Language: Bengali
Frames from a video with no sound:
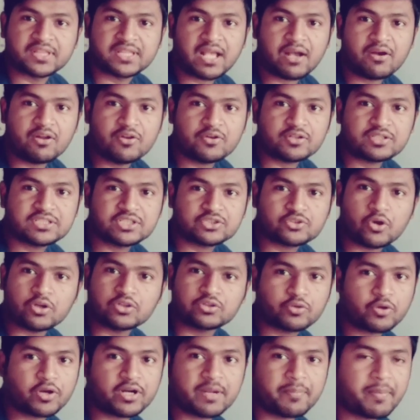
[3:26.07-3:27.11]
তাহলে হচ্ছে
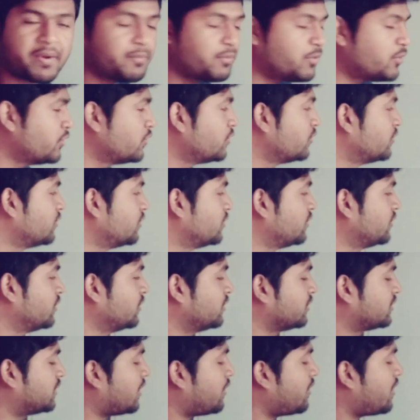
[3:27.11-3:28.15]
সৎকরাটা পাবো
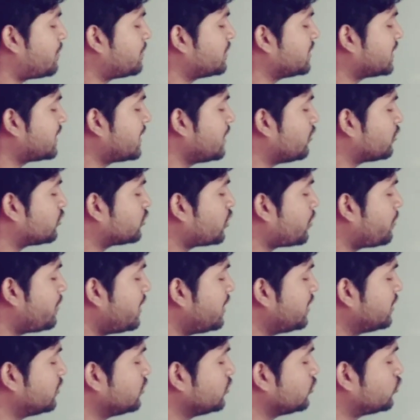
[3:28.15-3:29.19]
তাহলে আমাদের কি করতে হবে
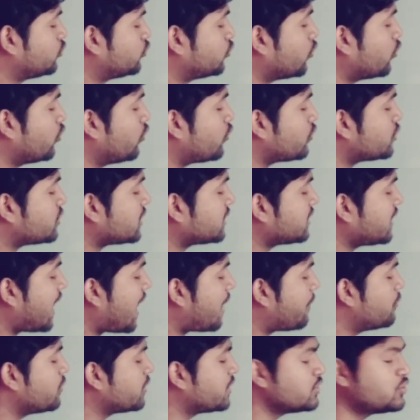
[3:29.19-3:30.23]
ষোলোর সাথে
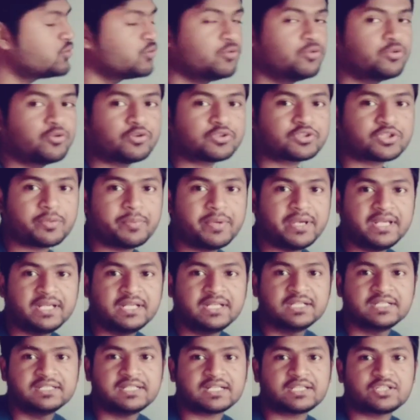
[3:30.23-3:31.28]
এমন কিছু গুণ করতে হবে
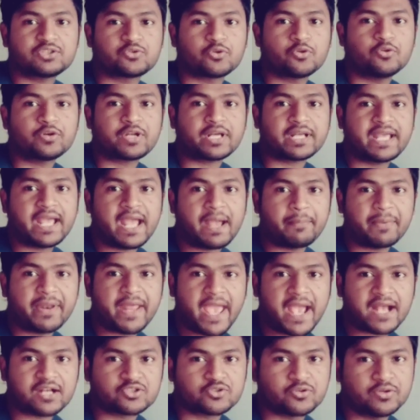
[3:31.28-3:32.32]
যাতে ষোলোটাকে আমরা
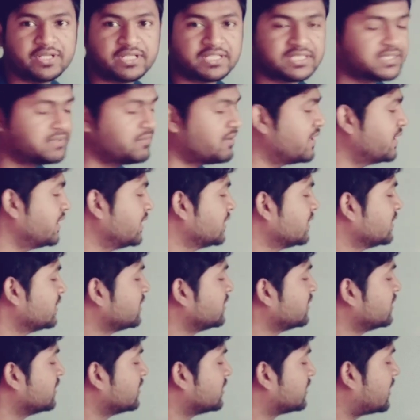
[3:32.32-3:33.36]
একশো লিখতে পারি
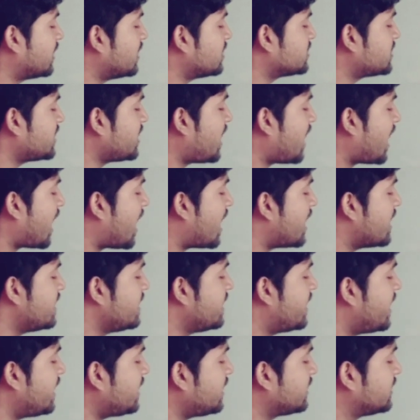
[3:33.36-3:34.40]
তাহলে হচ্ছে
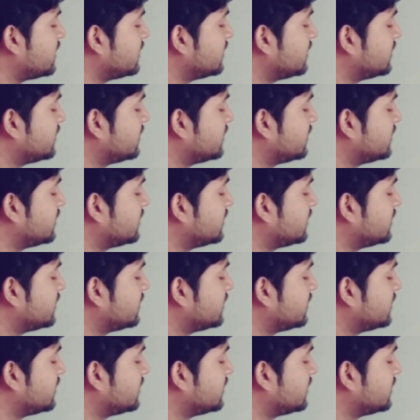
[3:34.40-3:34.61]
হান্ড্রেড